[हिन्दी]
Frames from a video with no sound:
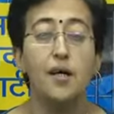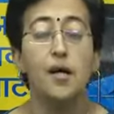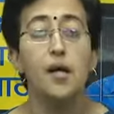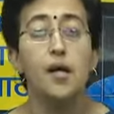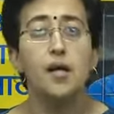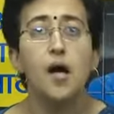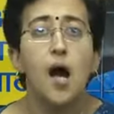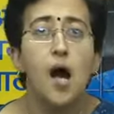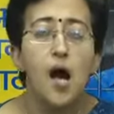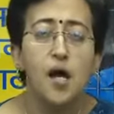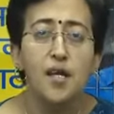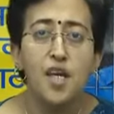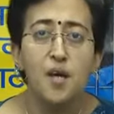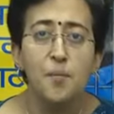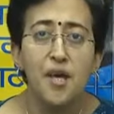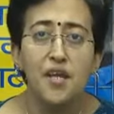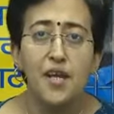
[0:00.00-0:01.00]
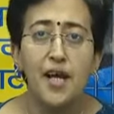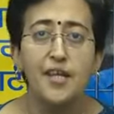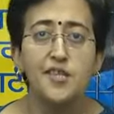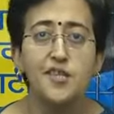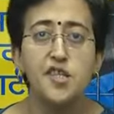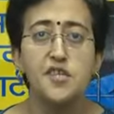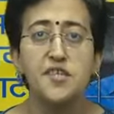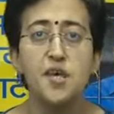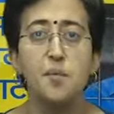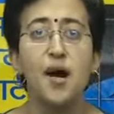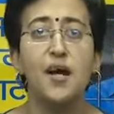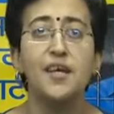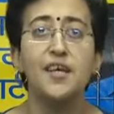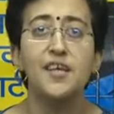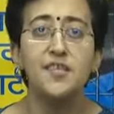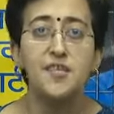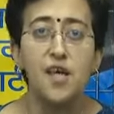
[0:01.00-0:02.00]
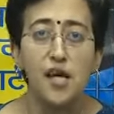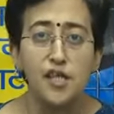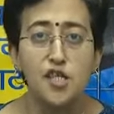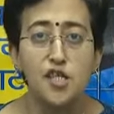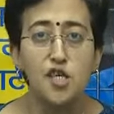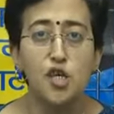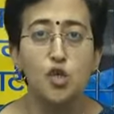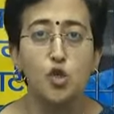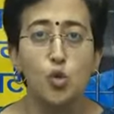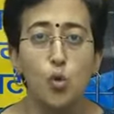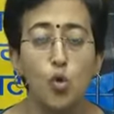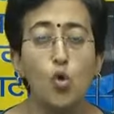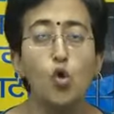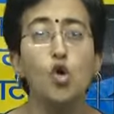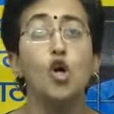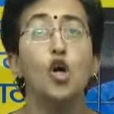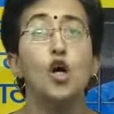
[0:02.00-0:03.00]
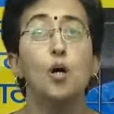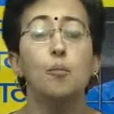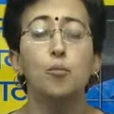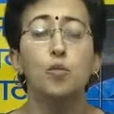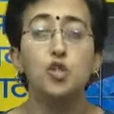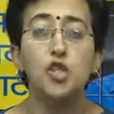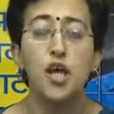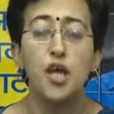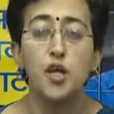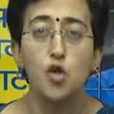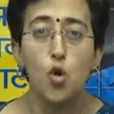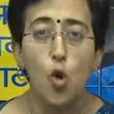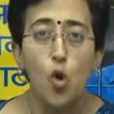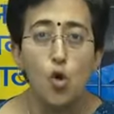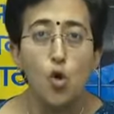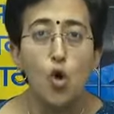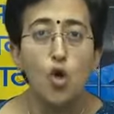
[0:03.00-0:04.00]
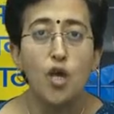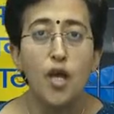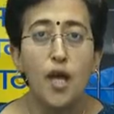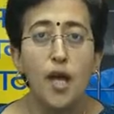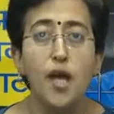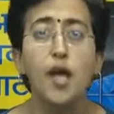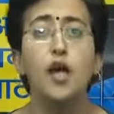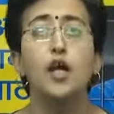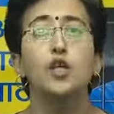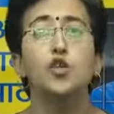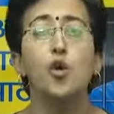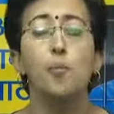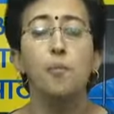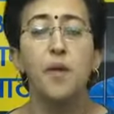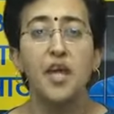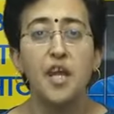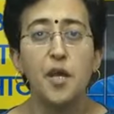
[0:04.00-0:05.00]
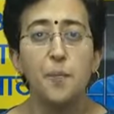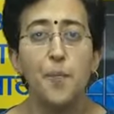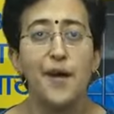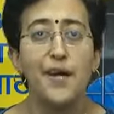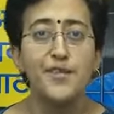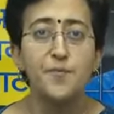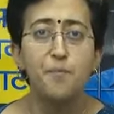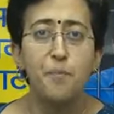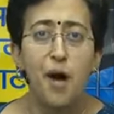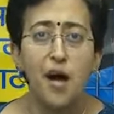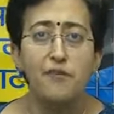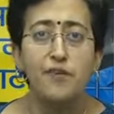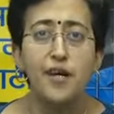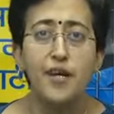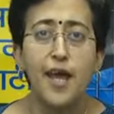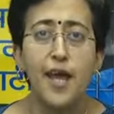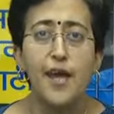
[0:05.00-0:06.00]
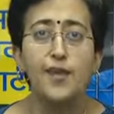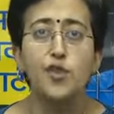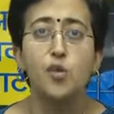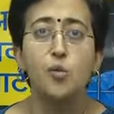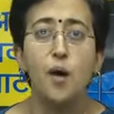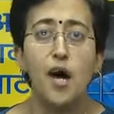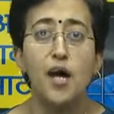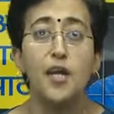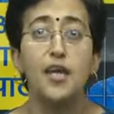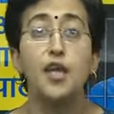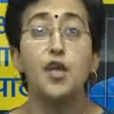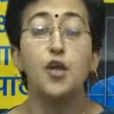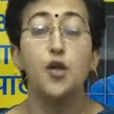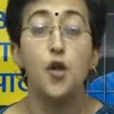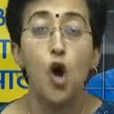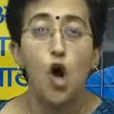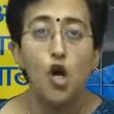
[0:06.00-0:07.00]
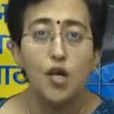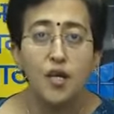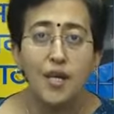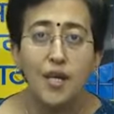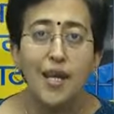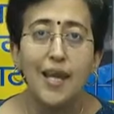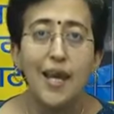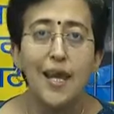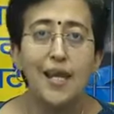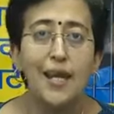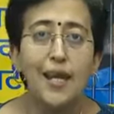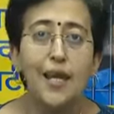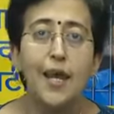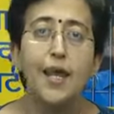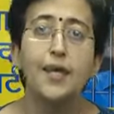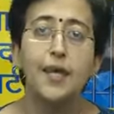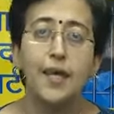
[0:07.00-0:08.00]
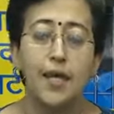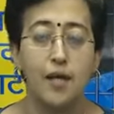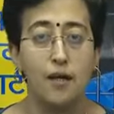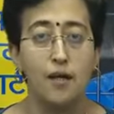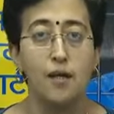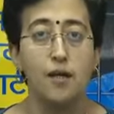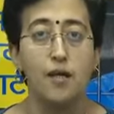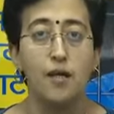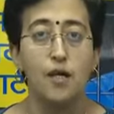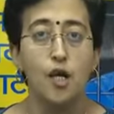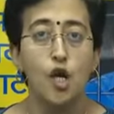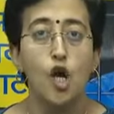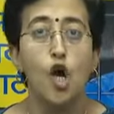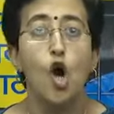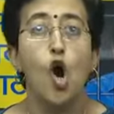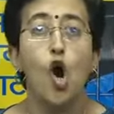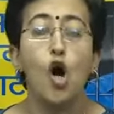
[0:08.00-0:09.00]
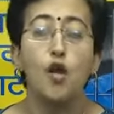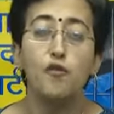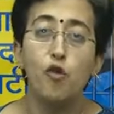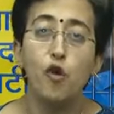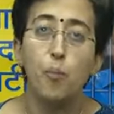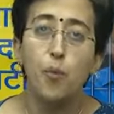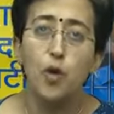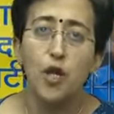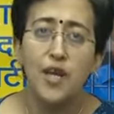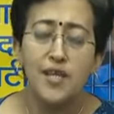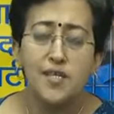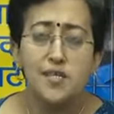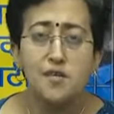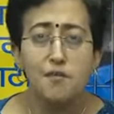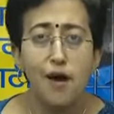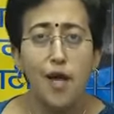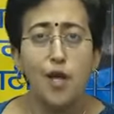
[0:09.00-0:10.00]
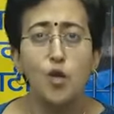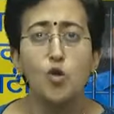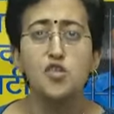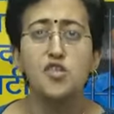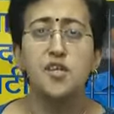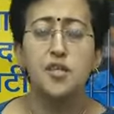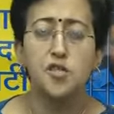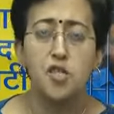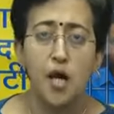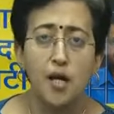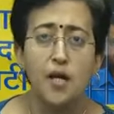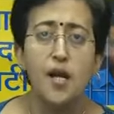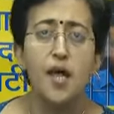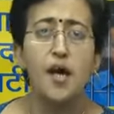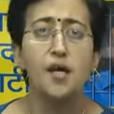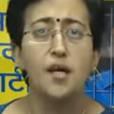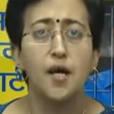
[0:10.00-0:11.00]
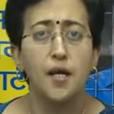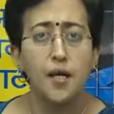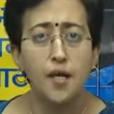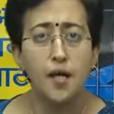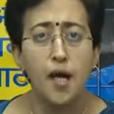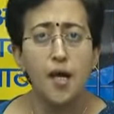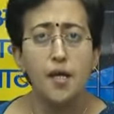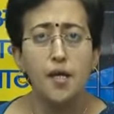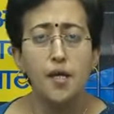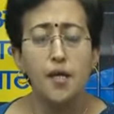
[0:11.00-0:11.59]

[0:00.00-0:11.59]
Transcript: कहा कि मैं राज्यसभा की सांसद हूं मुझे रोकोगे तो मेरे पास पावर है तुम्हारी नौकरी ले लेने की और वो पुलिस वालों से झगड़ा कर कर